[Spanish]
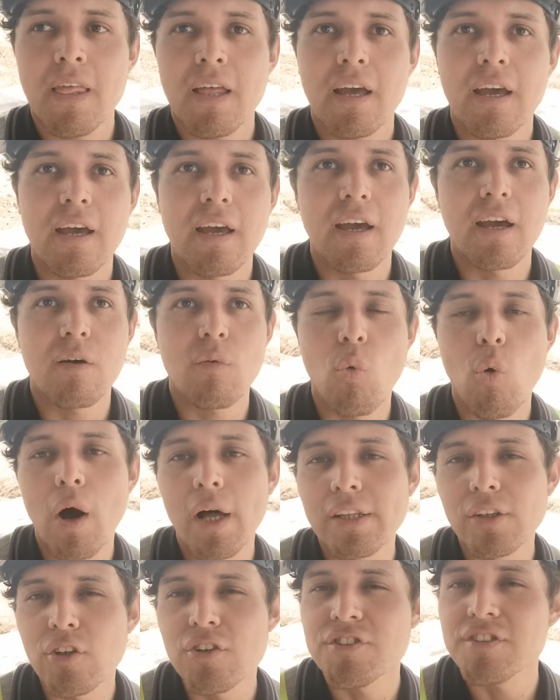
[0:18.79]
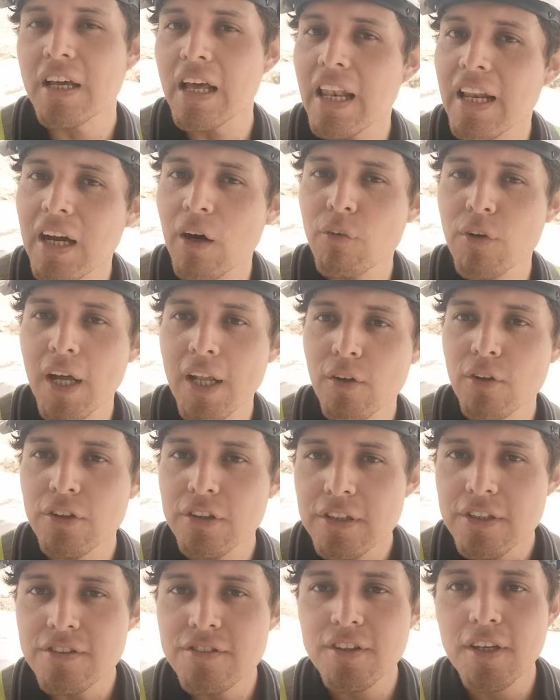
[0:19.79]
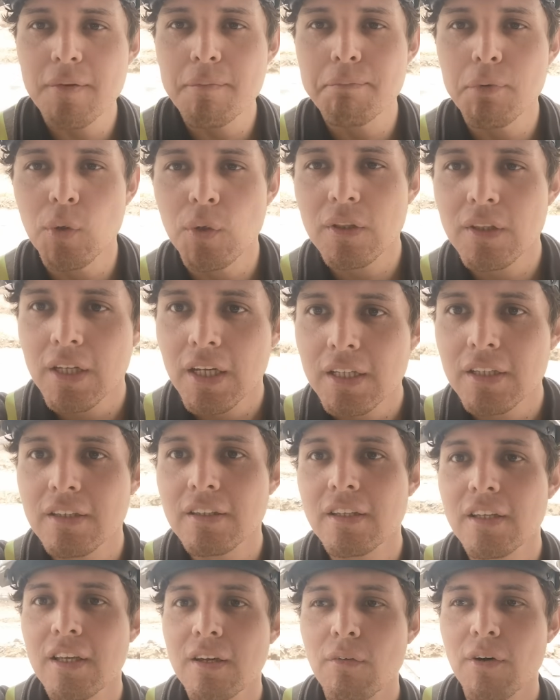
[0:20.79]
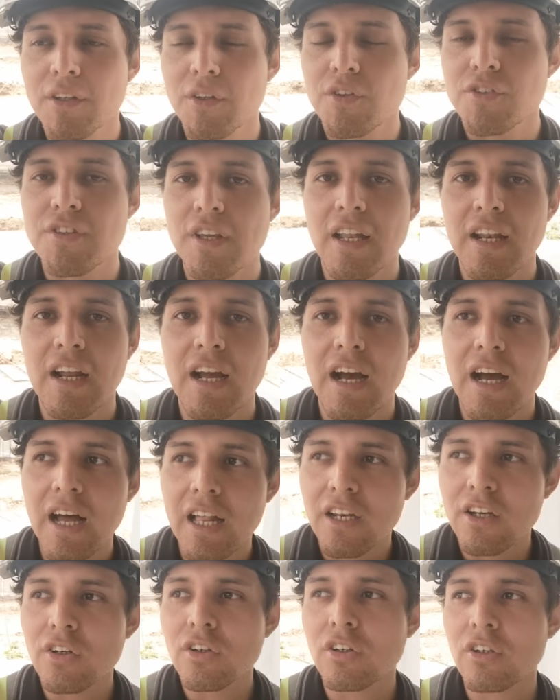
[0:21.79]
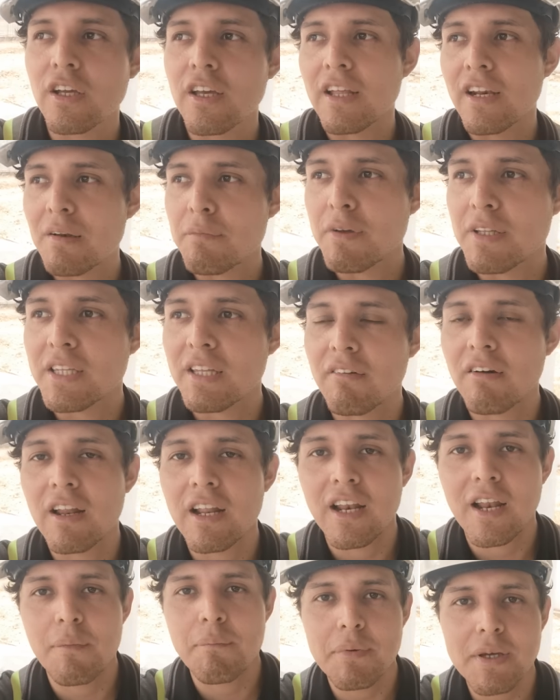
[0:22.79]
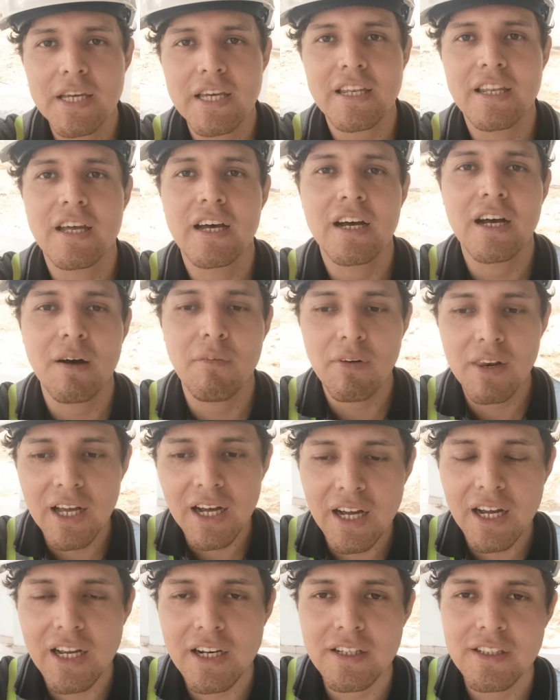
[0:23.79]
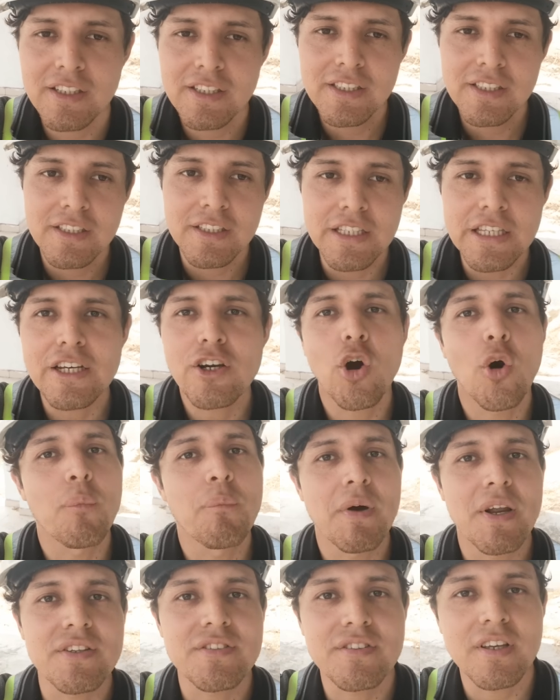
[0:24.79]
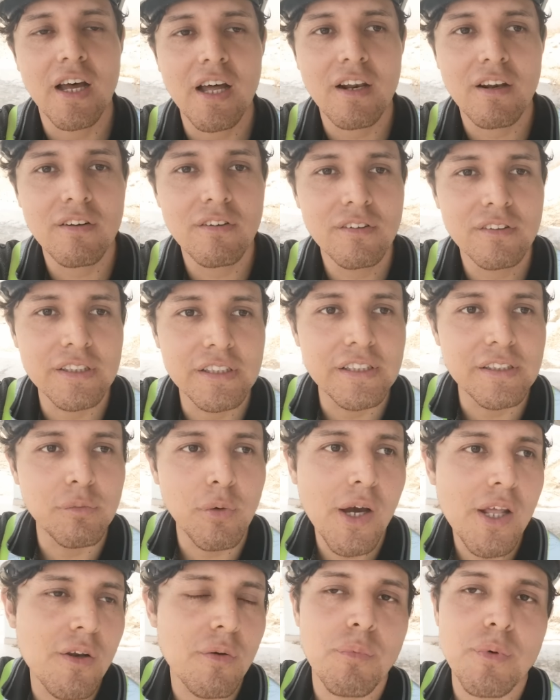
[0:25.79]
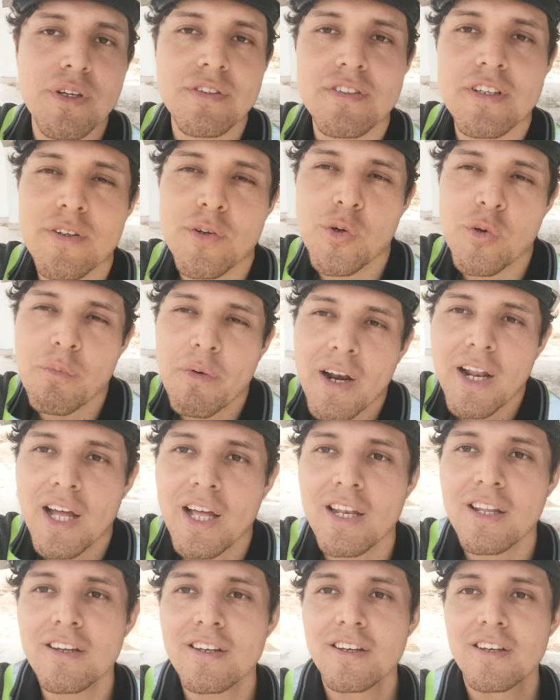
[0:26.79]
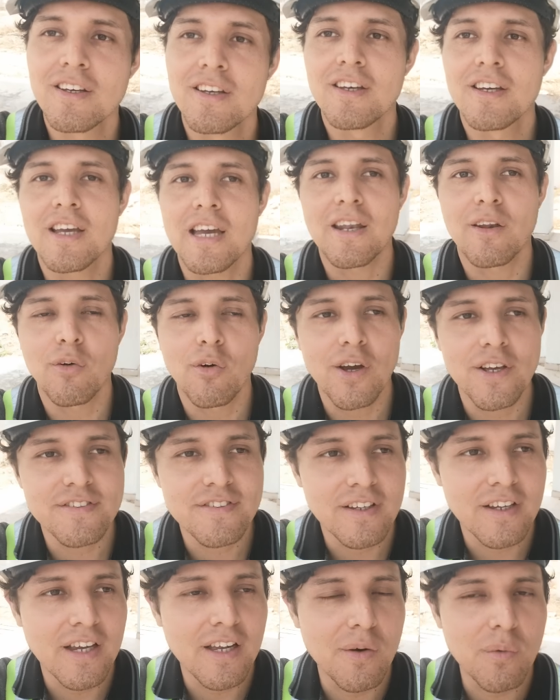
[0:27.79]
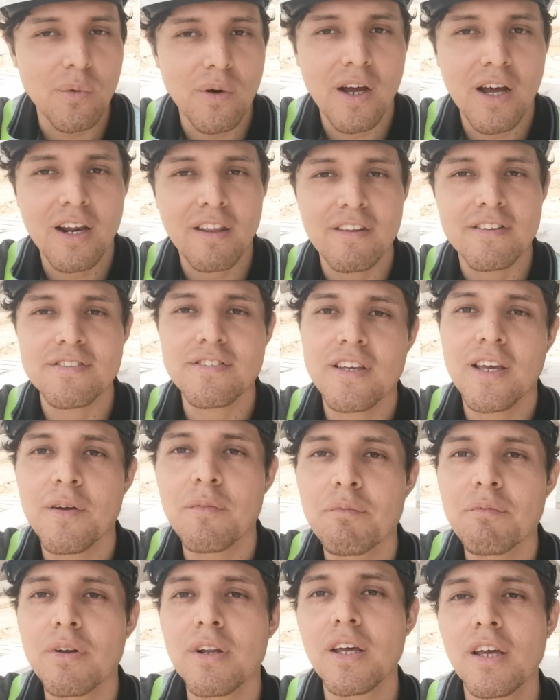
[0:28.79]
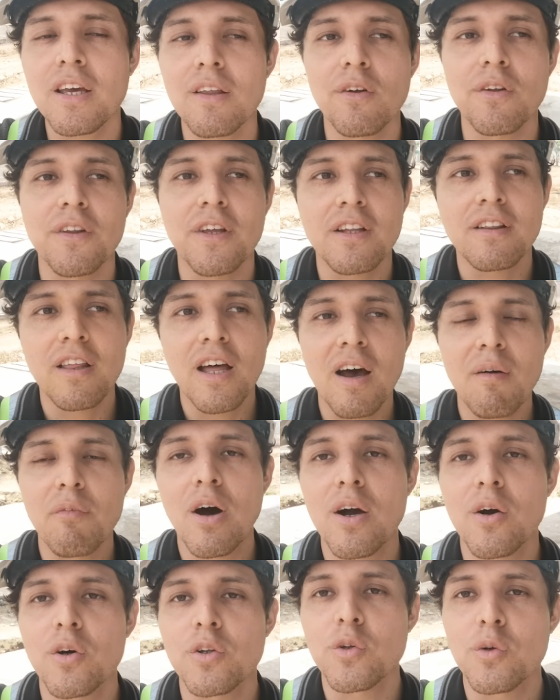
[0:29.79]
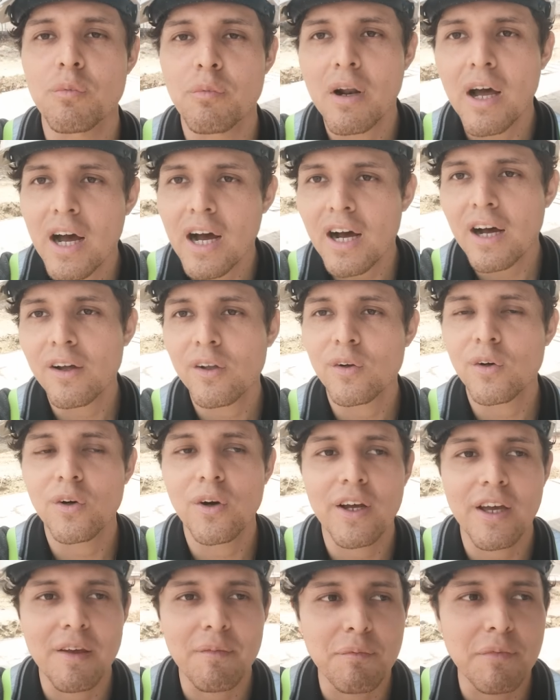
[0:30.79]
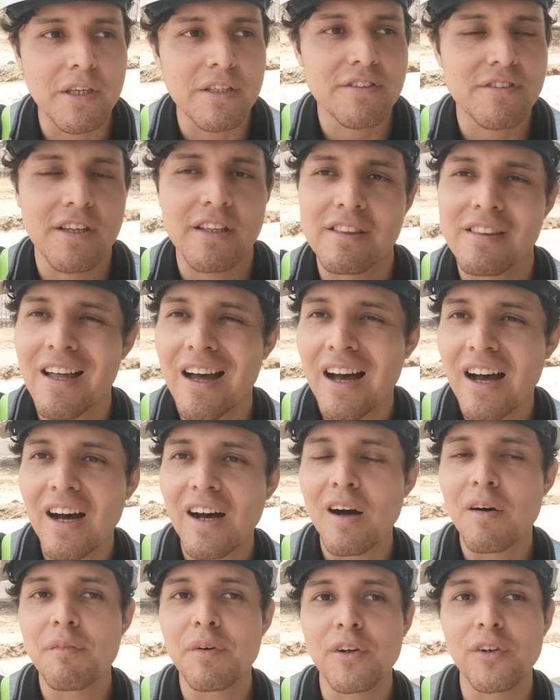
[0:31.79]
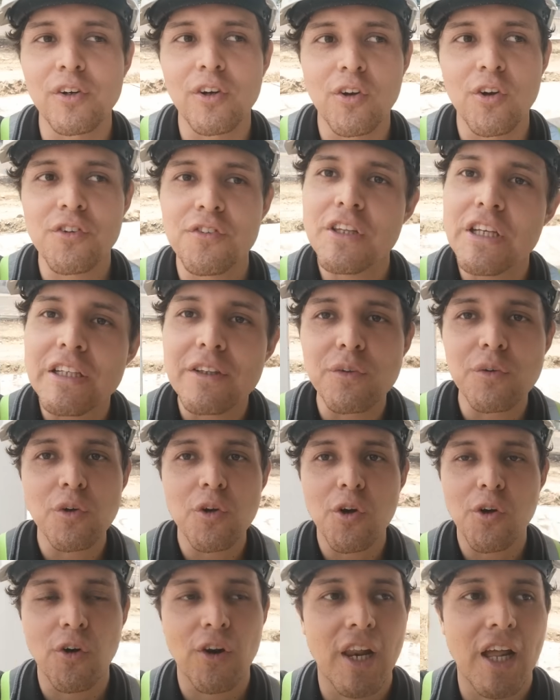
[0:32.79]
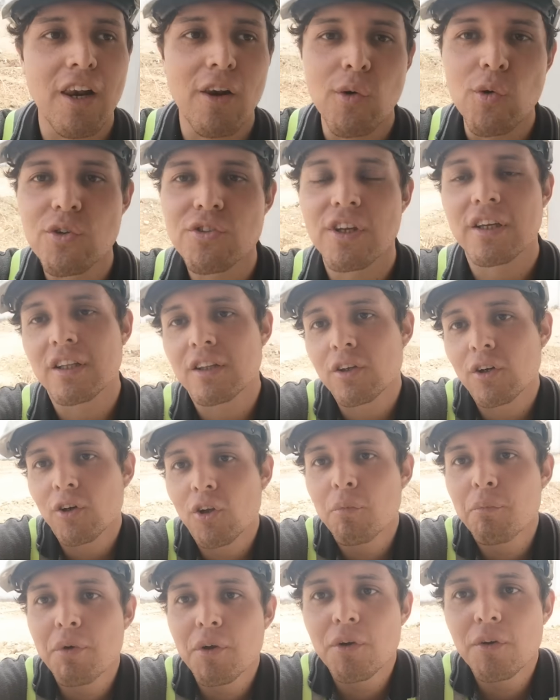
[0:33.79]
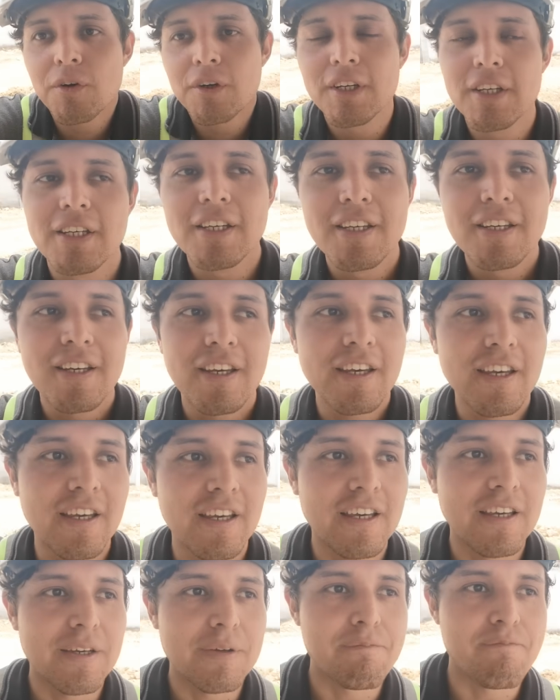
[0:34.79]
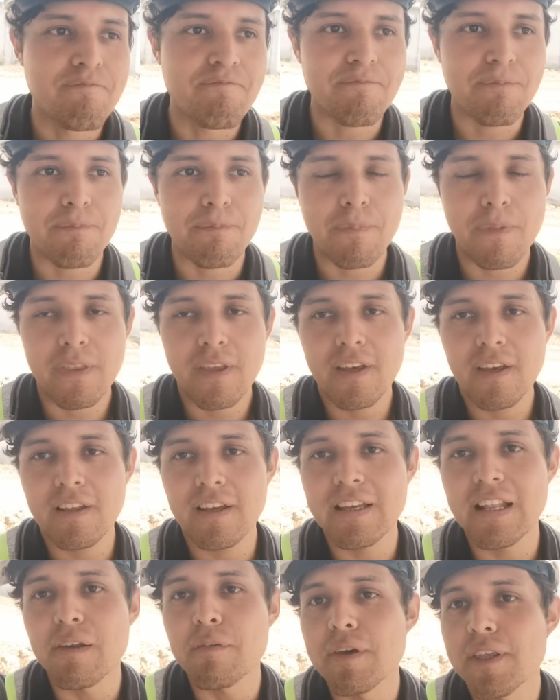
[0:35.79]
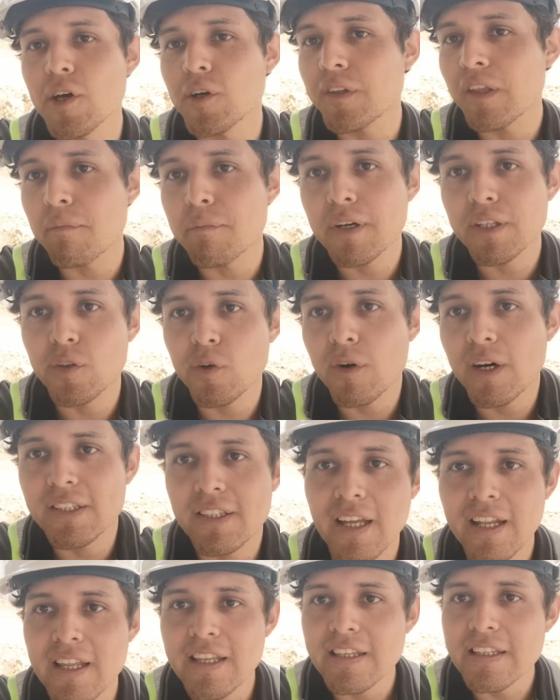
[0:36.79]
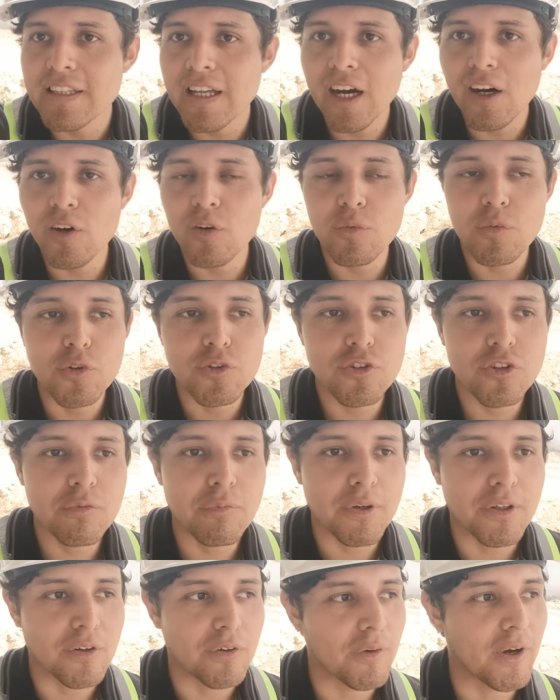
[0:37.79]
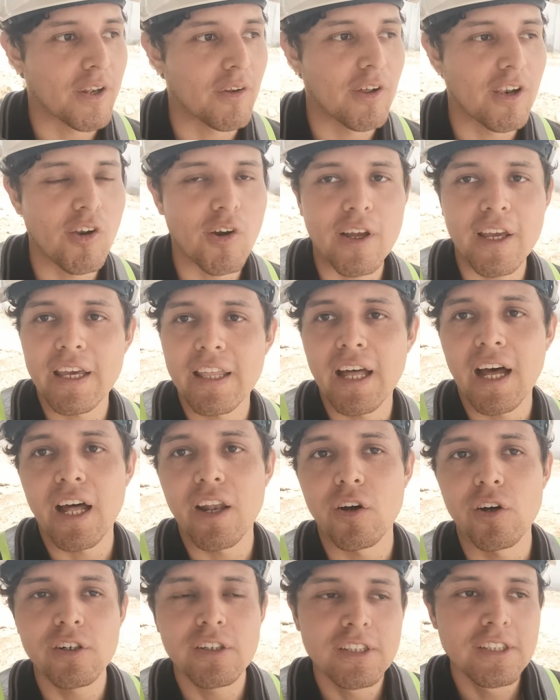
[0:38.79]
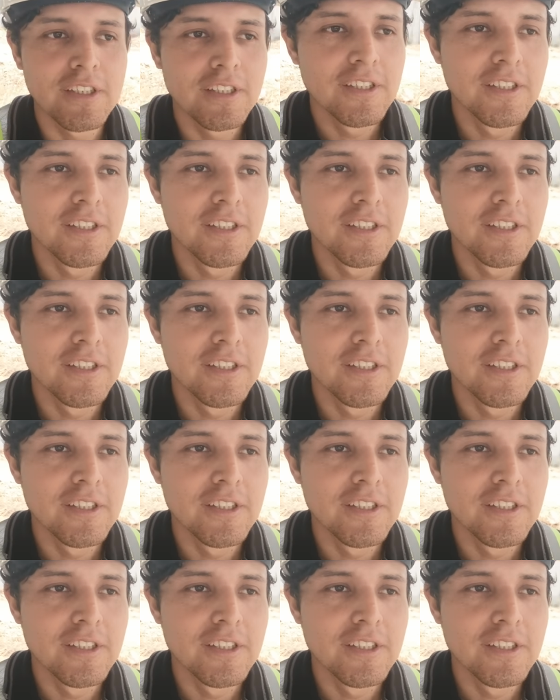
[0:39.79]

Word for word: Eh, cuando salga una noticia importante, cuando salga algo que realmente vale la pena hablar y conversarlo. Y bueno, pues disculparán que no es en el lugar de siempre, donde estábamos acostumbrados, en mi setup, con los títulos, con las luces y todo, pero... Em, y el video también no va a estar editado mucho, pero bueno, es lo que da, ¿no?